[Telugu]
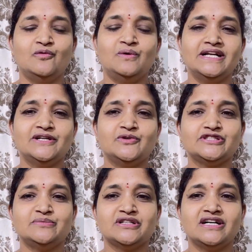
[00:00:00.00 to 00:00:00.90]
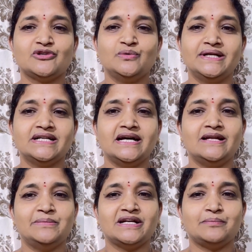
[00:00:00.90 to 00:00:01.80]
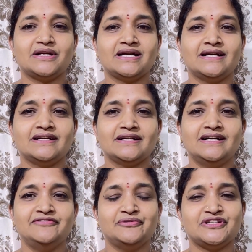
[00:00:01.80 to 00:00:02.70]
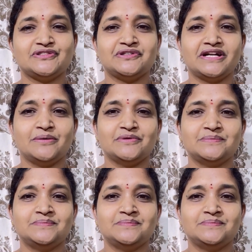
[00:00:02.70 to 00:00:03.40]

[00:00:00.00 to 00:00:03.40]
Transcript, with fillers: వారి కోసముగా కువైట్ కాలమాన ప్రకారంగా వివరిస్తున్నాము